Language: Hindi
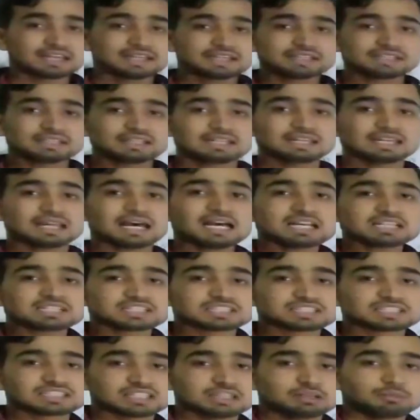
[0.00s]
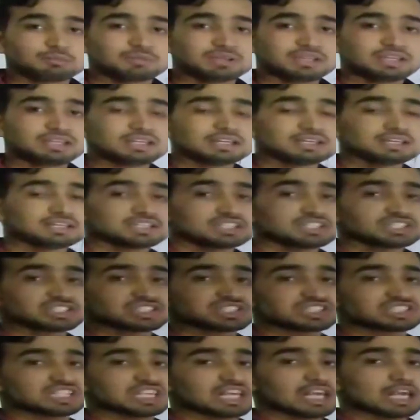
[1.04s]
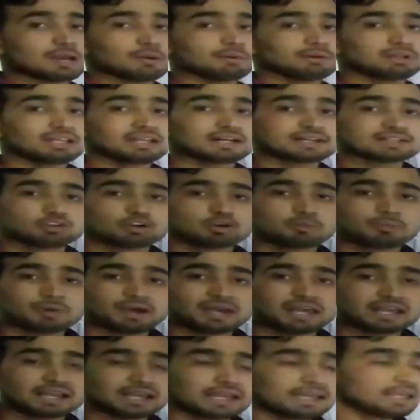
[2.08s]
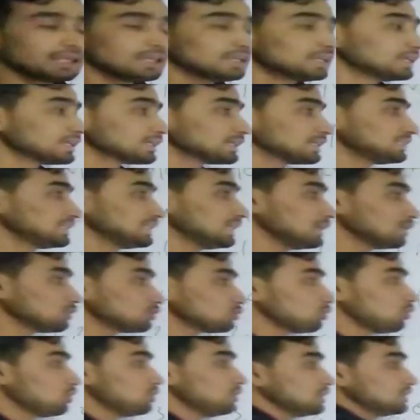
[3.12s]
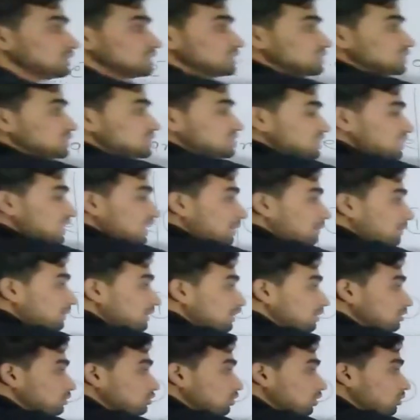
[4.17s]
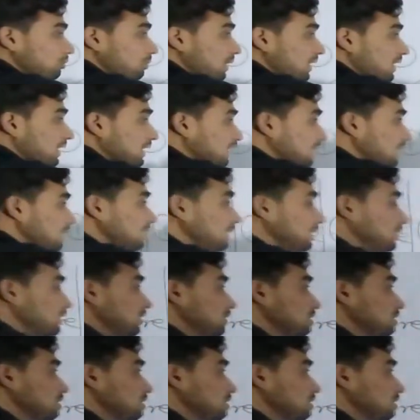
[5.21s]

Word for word: यानी कि लास्ट सेल में सेवन इलेक्ट्रॉन पाए गए कितने इलेक्ट्रॉन सेवन इलेक्ट्रॉन पाए गए